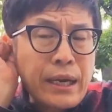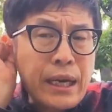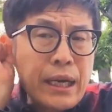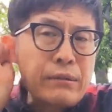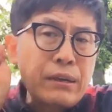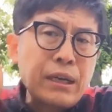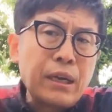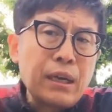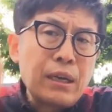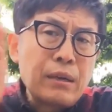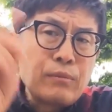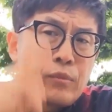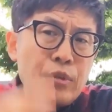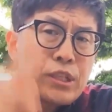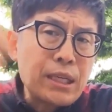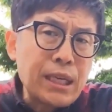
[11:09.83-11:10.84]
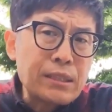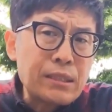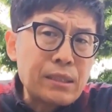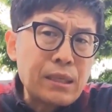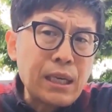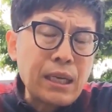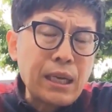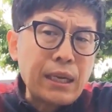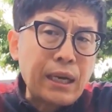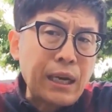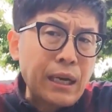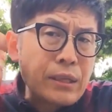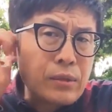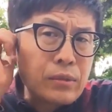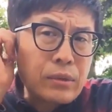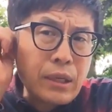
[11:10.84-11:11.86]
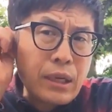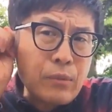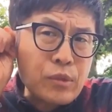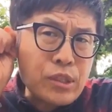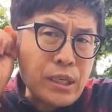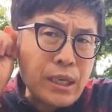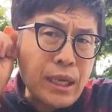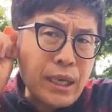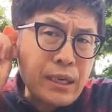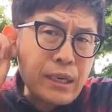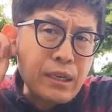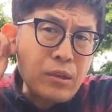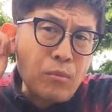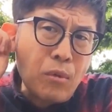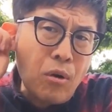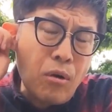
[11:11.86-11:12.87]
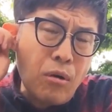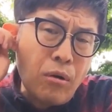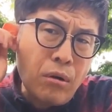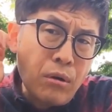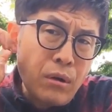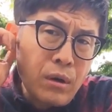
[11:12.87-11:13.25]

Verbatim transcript: あるいは虫がつかないから言ったかもしれないけれども、